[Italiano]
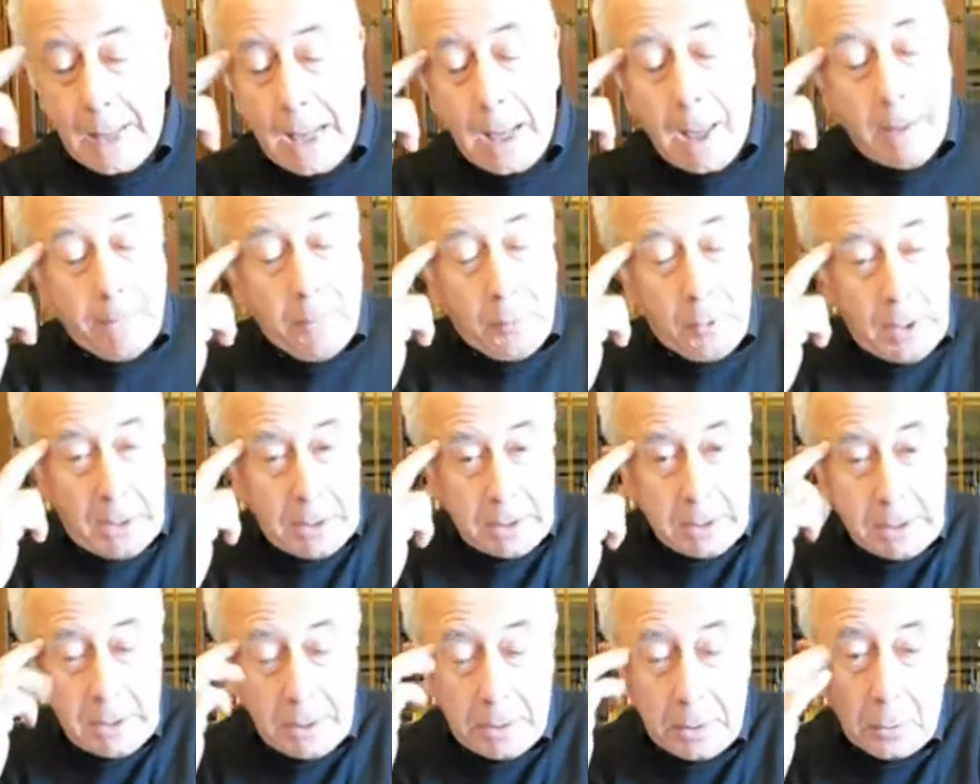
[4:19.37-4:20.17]
E poi al
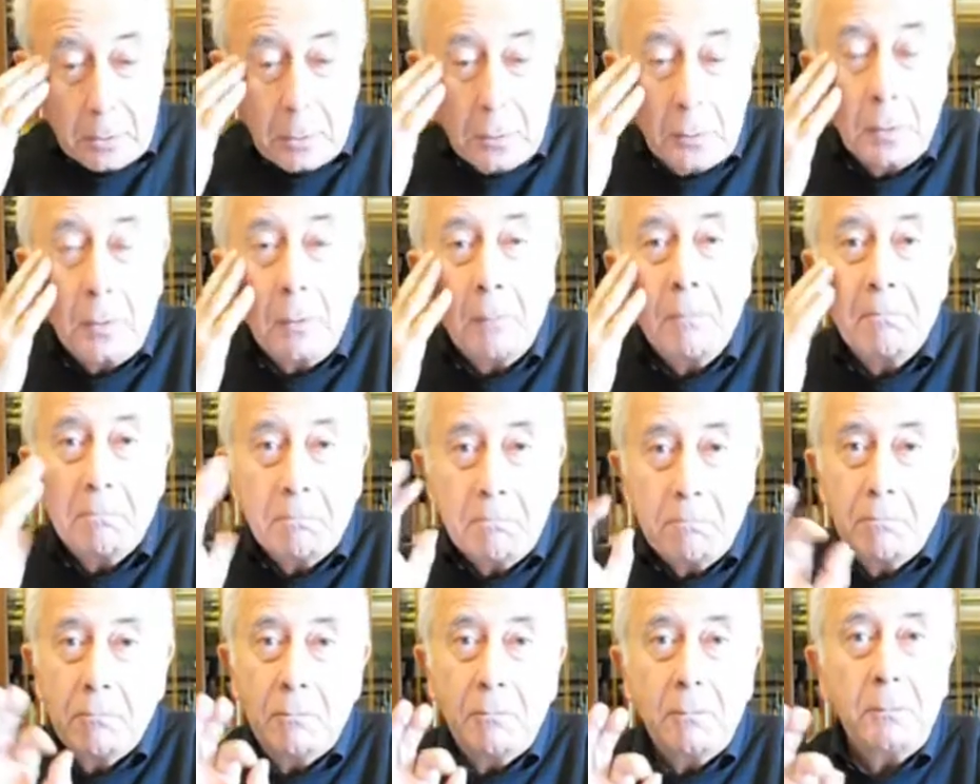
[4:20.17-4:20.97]
sindaco io
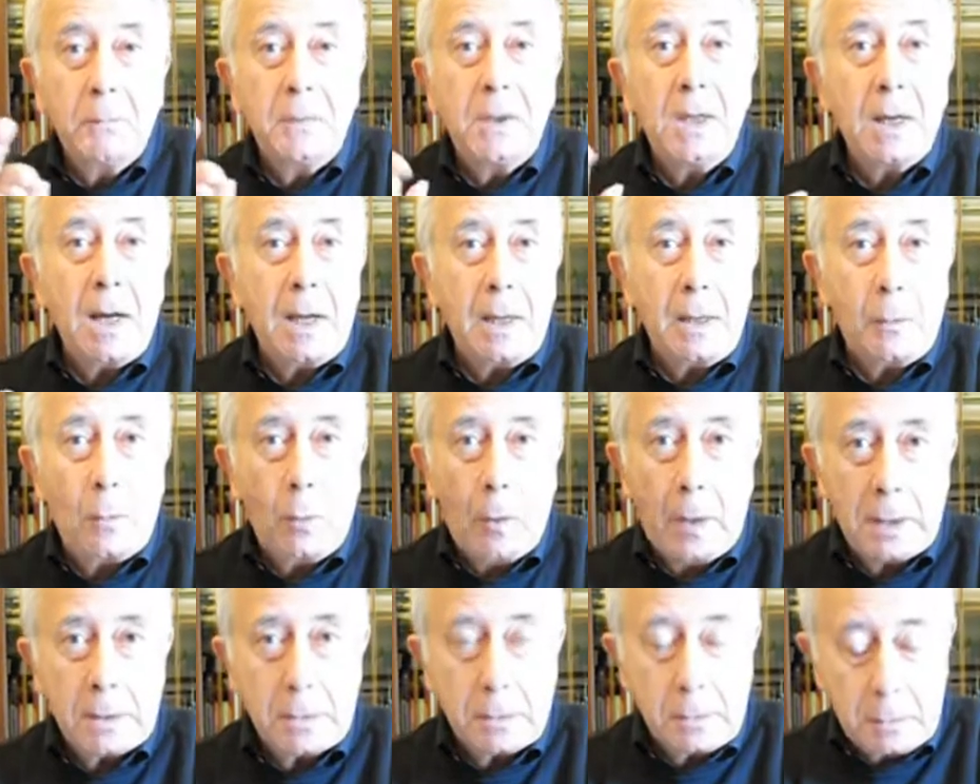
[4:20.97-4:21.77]
direi
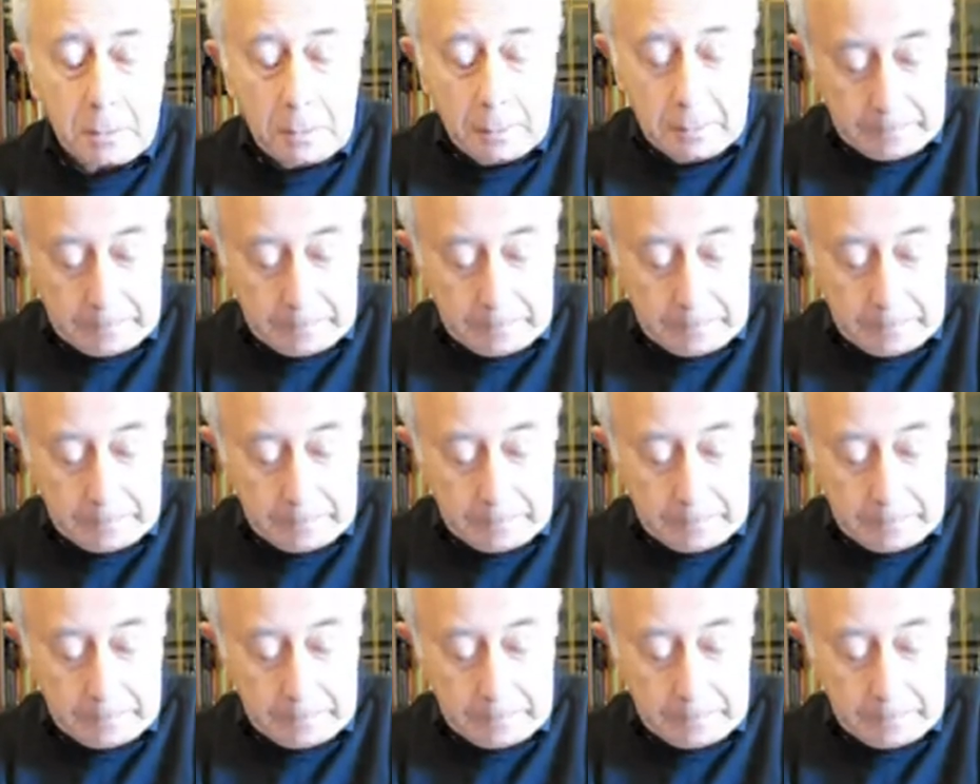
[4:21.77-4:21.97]
questo.